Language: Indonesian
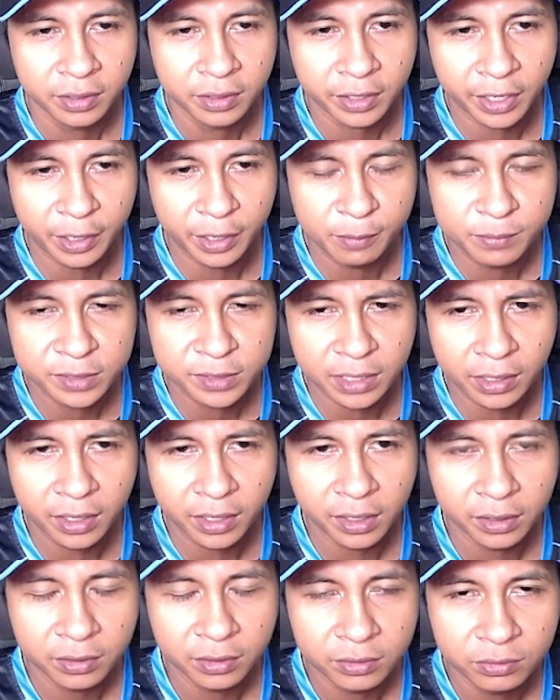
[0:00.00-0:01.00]
kayak
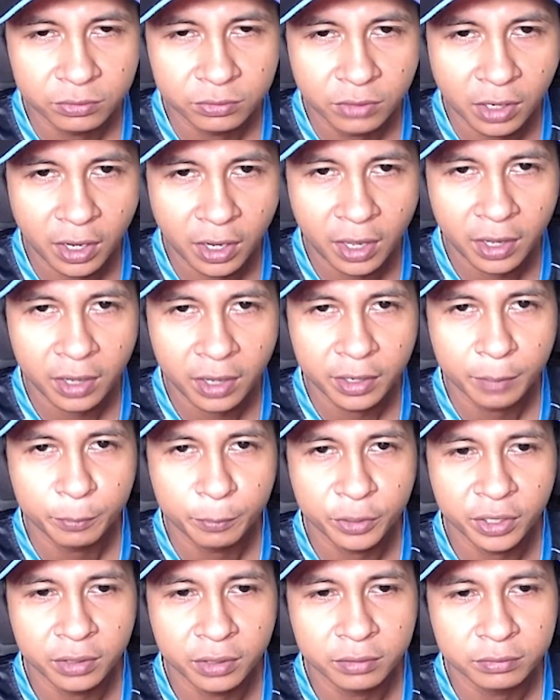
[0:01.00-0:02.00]
misalnya udahlah yang
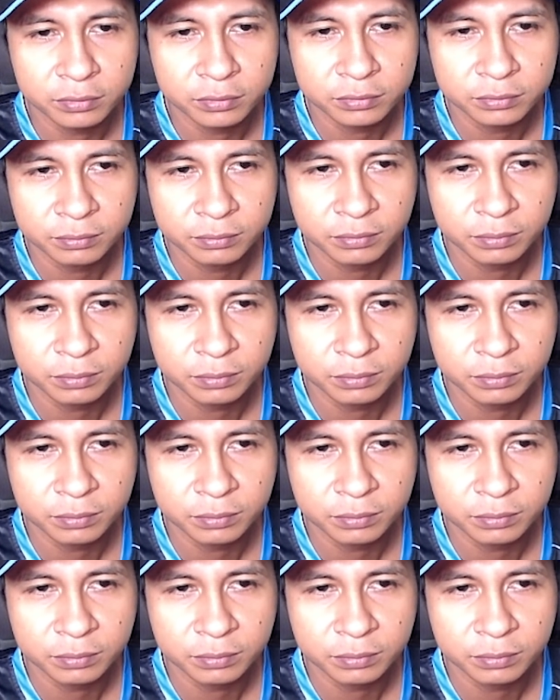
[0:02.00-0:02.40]
penting